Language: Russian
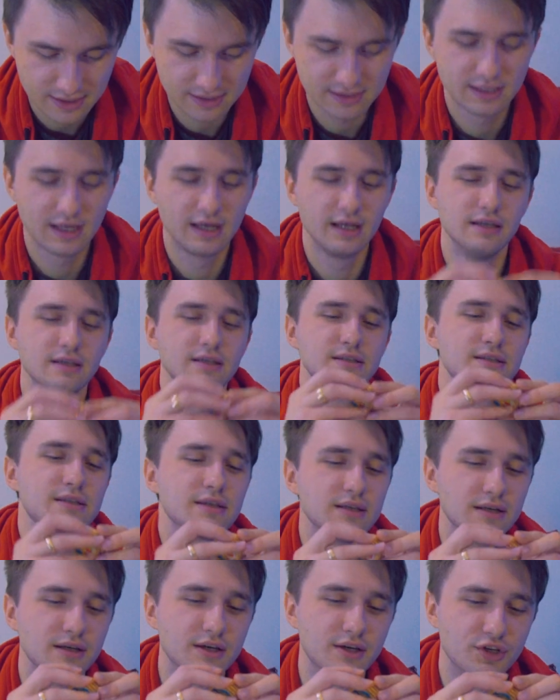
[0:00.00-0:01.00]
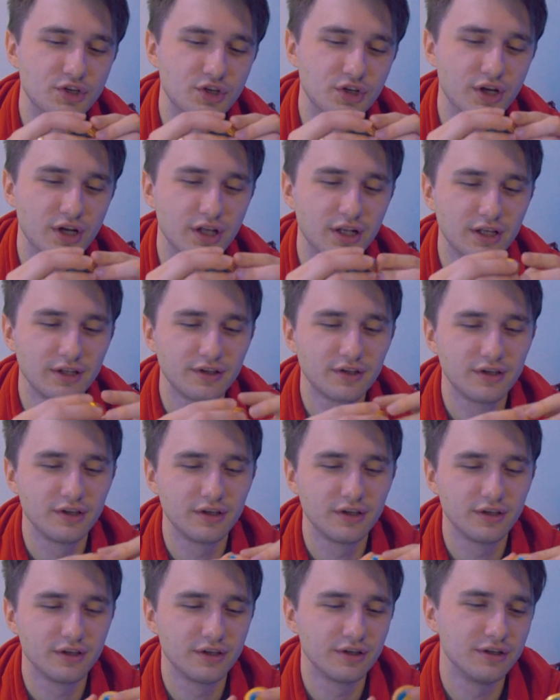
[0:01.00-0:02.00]
остались а,
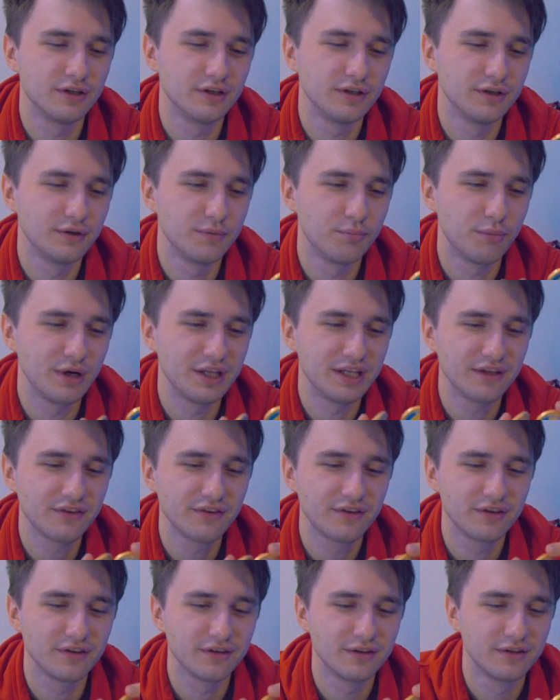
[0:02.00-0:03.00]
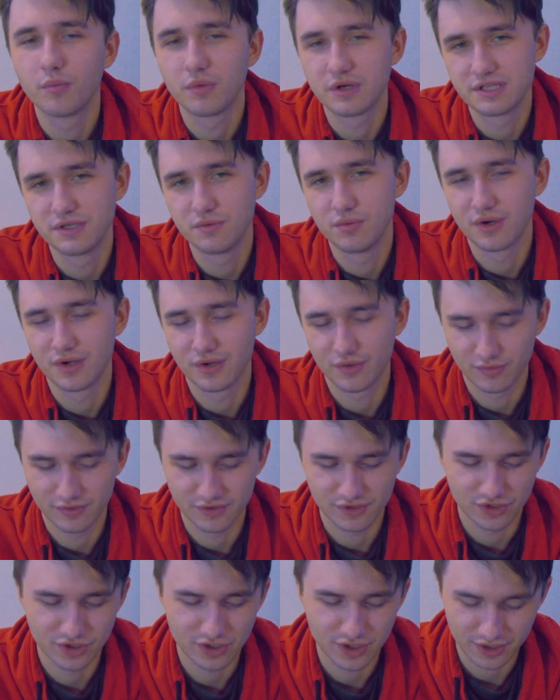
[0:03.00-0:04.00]
шоколадки, э, монетки. Спасибо огромное
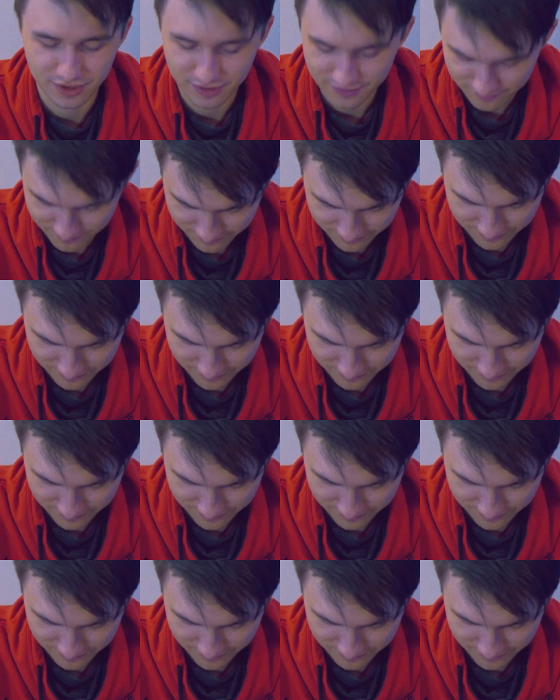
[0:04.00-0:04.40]
за шоколад.